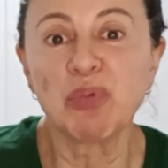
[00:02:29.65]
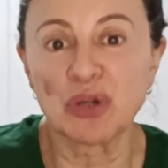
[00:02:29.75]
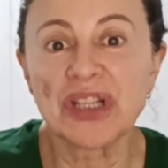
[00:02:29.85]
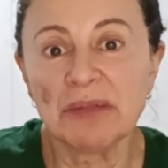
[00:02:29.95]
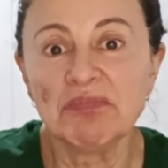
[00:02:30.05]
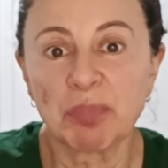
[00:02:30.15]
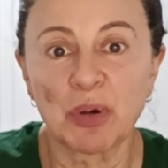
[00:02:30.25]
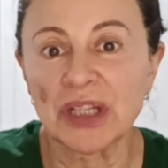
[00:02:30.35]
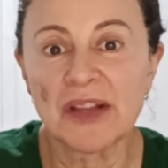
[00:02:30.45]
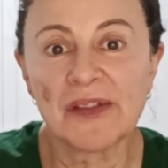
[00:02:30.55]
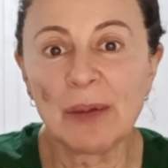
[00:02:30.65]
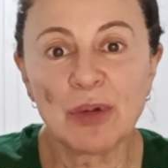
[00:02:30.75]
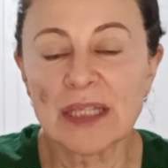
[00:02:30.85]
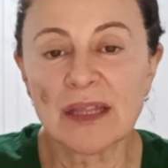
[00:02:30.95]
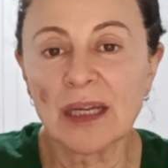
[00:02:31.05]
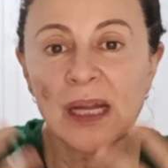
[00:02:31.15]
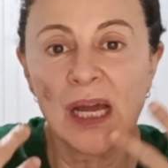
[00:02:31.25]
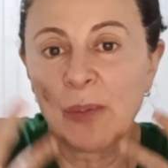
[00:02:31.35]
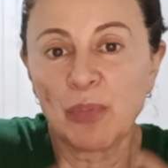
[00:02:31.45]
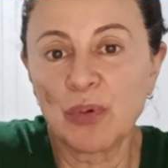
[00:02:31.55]
pues sí, porque ese día voy a estar
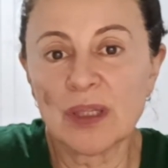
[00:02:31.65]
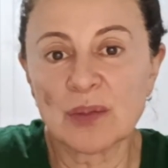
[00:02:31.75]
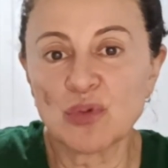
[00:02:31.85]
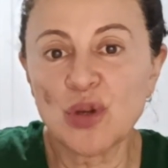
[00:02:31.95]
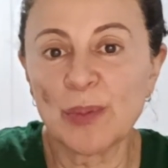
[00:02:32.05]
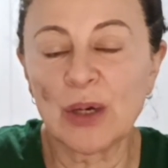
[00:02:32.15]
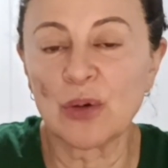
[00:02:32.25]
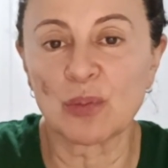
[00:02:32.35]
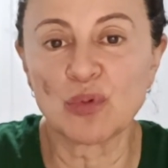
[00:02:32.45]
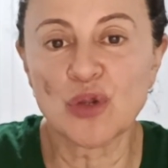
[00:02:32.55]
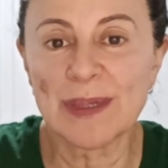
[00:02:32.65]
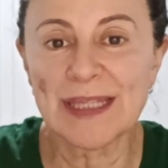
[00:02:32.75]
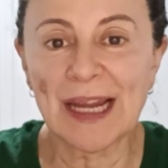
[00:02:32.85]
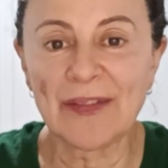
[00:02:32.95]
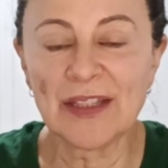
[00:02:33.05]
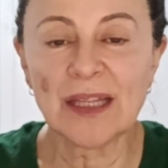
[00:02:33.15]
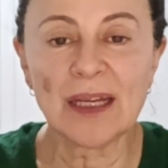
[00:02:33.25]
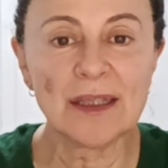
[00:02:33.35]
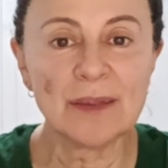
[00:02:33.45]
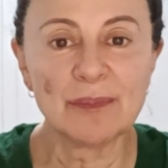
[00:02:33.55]
pues mucho mejor, mucho más
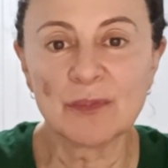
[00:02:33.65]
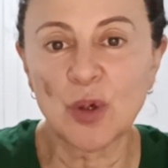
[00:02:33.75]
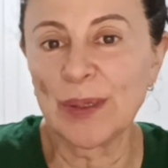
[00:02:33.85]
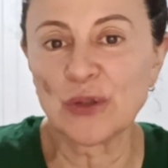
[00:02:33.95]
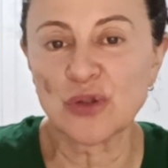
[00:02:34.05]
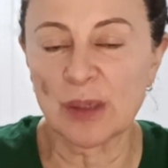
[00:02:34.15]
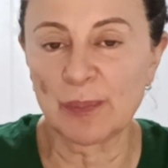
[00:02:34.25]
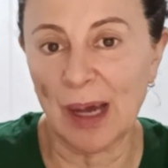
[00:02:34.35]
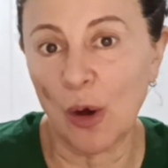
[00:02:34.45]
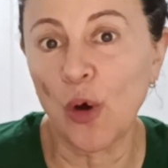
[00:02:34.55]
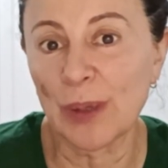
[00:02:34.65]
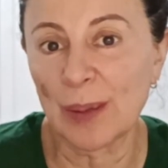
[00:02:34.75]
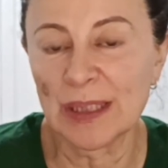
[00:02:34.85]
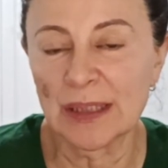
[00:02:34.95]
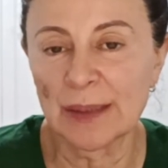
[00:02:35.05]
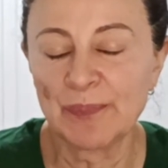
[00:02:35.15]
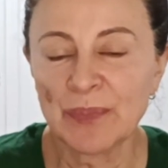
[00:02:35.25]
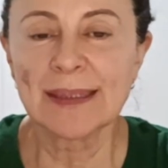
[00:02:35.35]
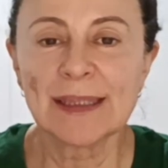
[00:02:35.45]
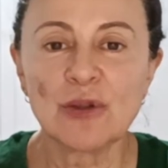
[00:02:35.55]
delgadita y con menos tripa, obviamente.
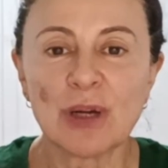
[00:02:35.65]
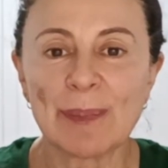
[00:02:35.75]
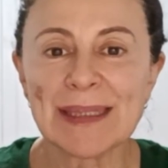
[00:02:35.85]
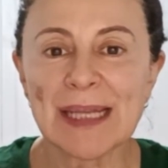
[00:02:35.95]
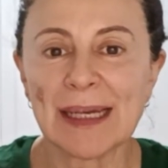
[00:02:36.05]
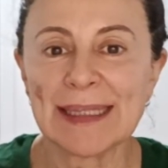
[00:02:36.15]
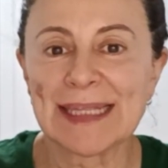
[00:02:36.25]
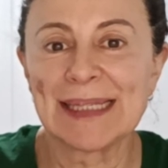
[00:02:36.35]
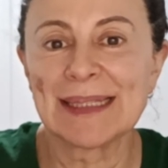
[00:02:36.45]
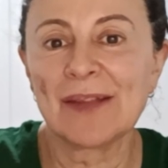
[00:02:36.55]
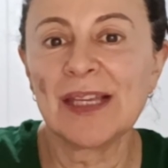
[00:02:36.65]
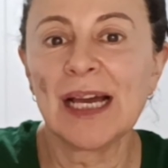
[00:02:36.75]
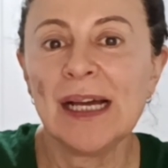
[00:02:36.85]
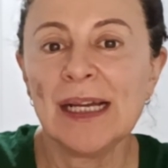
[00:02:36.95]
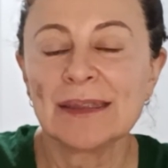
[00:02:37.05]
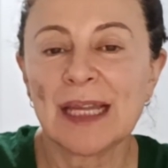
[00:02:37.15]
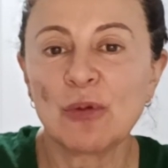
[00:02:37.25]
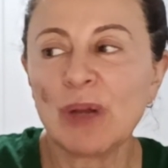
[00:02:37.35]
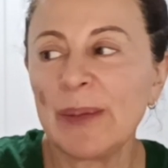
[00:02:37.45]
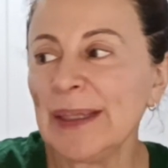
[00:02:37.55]
Si lo que pasa es que ese día
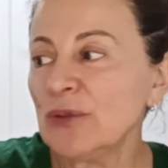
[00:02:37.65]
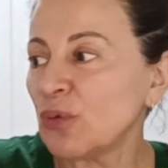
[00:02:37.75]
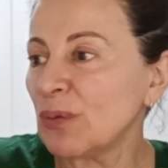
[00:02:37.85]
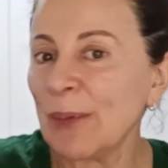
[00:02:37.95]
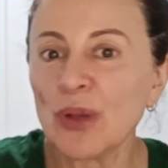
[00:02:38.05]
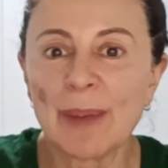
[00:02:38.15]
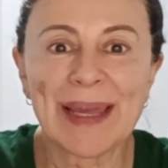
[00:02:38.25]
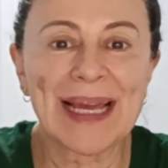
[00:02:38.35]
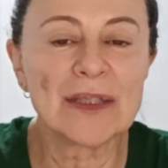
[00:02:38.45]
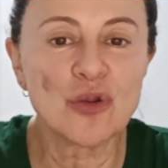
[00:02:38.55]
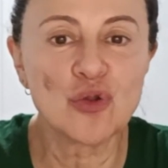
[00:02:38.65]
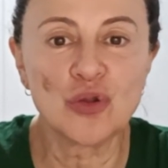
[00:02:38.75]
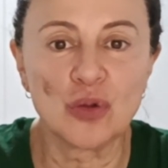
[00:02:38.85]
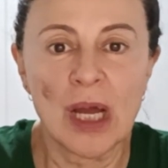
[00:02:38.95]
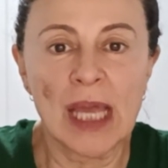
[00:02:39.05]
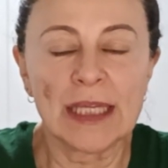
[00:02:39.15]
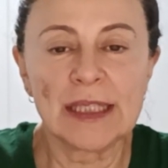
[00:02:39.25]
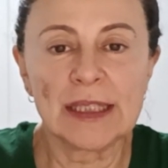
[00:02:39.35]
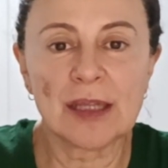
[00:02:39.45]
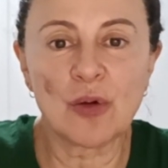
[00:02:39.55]
tengo un evento, una boda, me caso yo
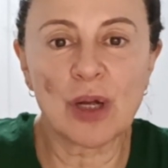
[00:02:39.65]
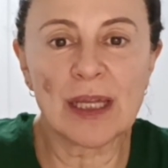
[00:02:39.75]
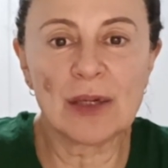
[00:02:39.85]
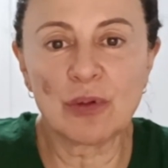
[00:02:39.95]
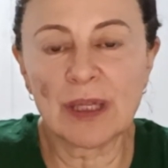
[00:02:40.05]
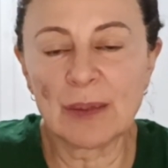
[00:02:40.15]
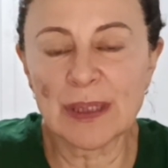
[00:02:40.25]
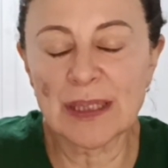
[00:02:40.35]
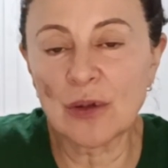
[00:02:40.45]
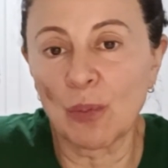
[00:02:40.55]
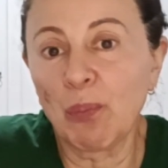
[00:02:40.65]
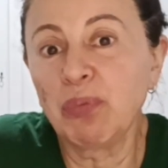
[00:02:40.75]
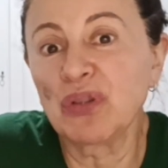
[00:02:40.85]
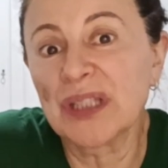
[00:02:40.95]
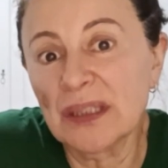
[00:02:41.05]
y tengo que lucir el vestido, pues